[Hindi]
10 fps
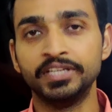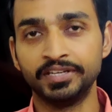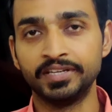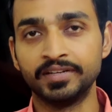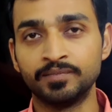
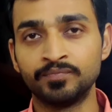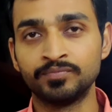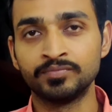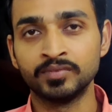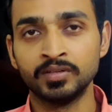देने हैं
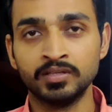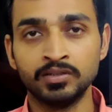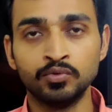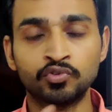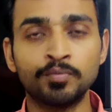
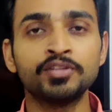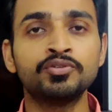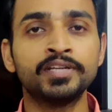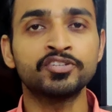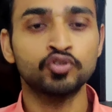उसके बाद
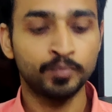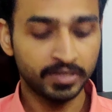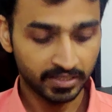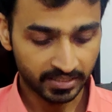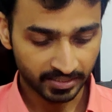जो नेक्स्ट
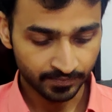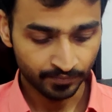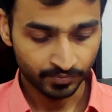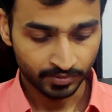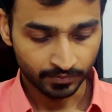टॉपिक आता
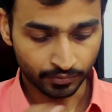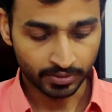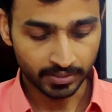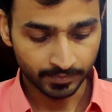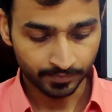है वो
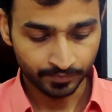है